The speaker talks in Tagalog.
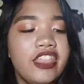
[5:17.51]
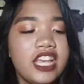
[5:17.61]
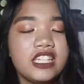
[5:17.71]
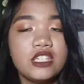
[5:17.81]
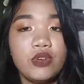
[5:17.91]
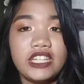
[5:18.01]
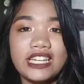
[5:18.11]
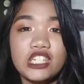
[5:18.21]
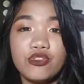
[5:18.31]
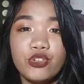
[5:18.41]
This
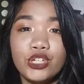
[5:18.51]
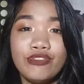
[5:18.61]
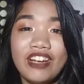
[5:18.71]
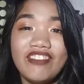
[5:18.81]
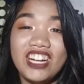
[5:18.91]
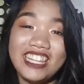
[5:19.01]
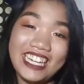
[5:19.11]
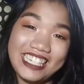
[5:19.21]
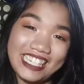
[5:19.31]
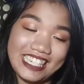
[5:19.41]
retails for 560.